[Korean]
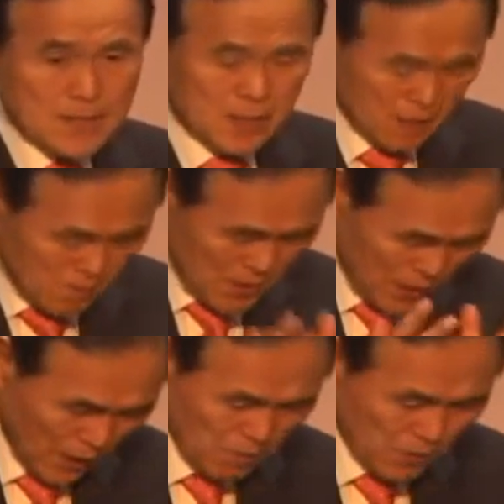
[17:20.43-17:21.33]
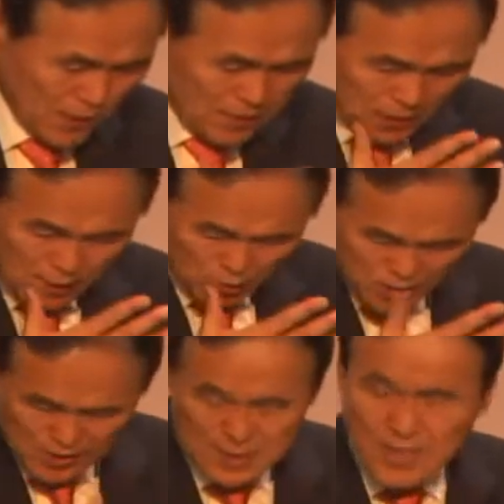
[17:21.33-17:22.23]
지금 세겜 땅에 살고
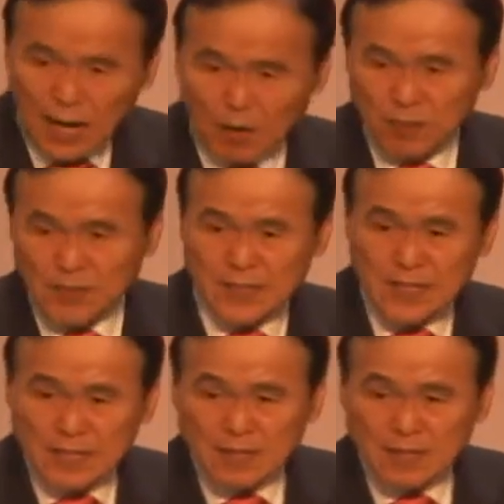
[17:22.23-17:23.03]
있는 이 야곱은